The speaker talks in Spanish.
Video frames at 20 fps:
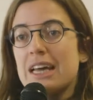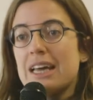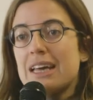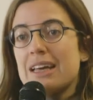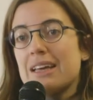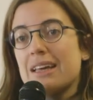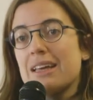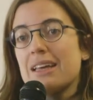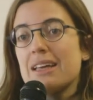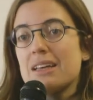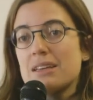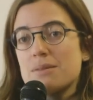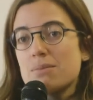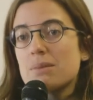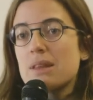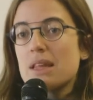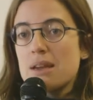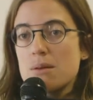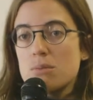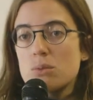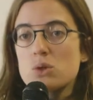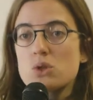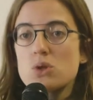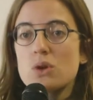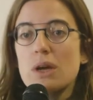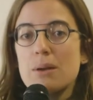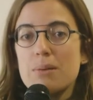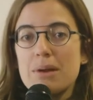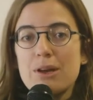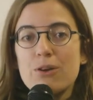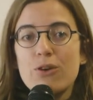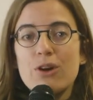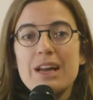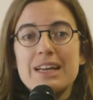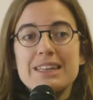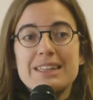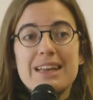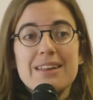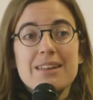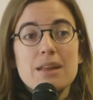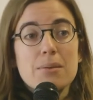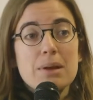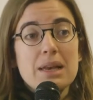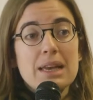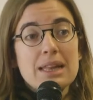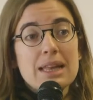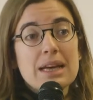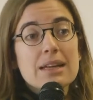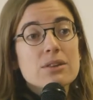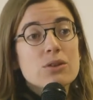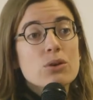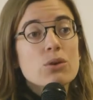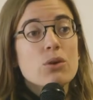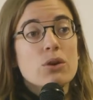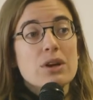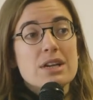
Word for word: eh, y tiene mucho que ver con la trazabilidad, ¿no?